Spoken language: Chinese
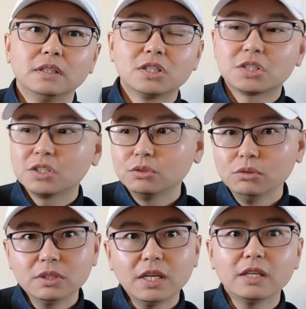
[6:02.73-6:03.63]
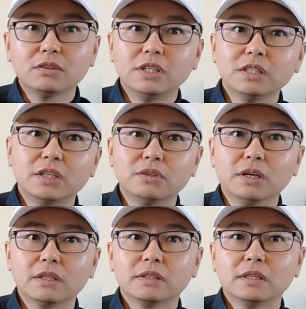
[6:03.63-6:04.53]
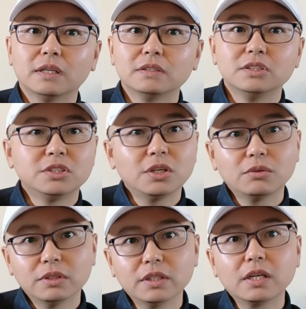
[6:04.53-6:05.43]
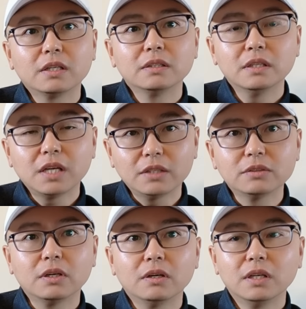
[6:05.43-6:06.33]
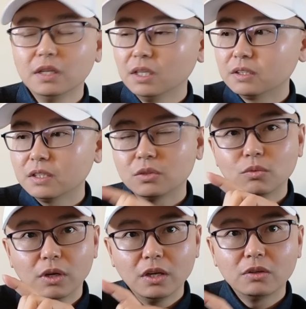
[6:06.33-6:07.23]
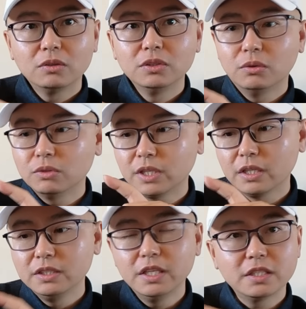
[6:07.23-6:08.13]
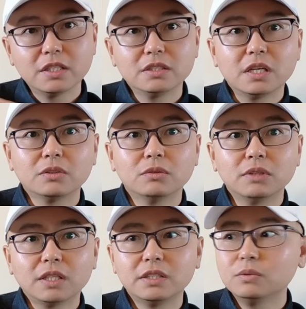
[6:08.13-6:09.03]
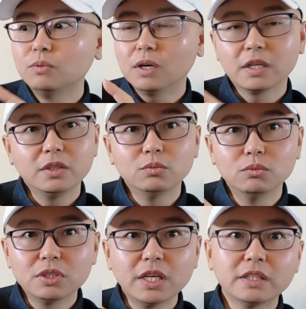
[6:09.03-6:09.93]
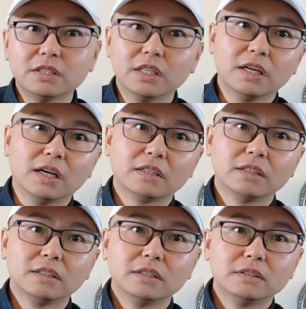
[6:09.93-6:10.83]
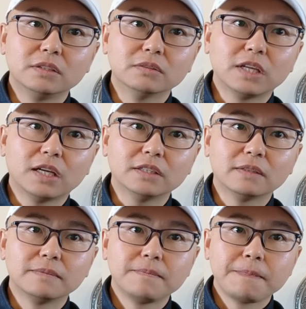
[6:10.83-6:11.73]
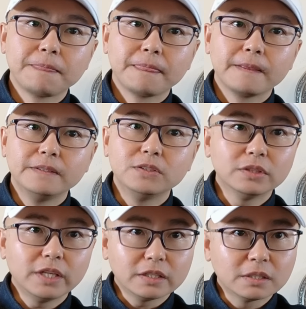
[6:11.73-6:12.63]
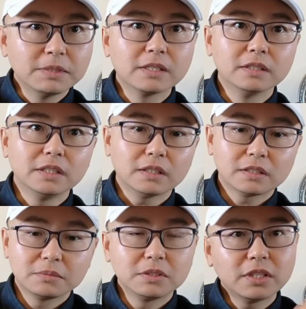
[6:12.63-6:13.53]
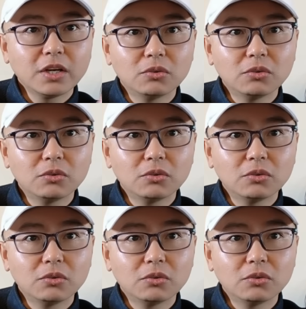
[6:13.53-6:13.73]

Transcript: 十吨弹药扔下去啊，你效果能能感觉到。但是我要有这个隐身战斗轰炸机，我可以无限的扔啊，这种弹呐、啊，你说哪个成本更低啊？是不是这